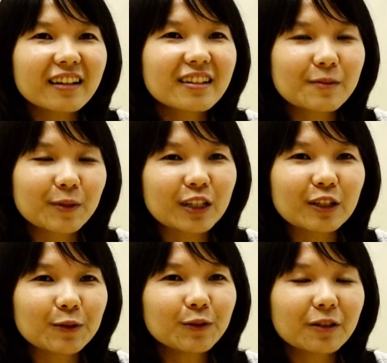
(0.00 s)
ada
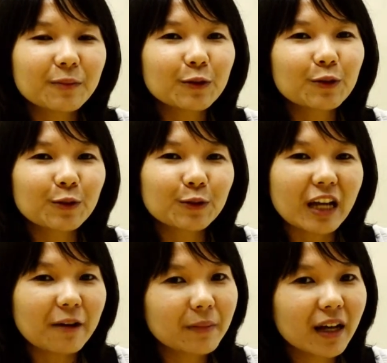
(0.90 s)
seperti itu, tapi untuk
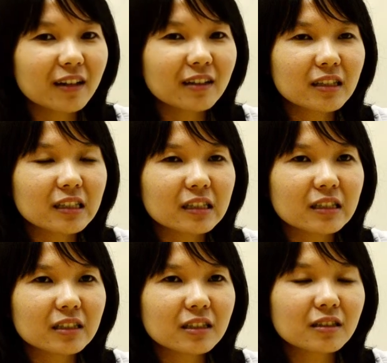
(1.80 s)
timeline
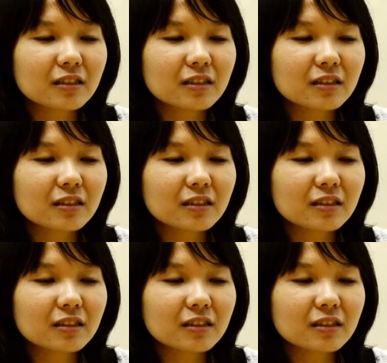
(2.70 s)
uh,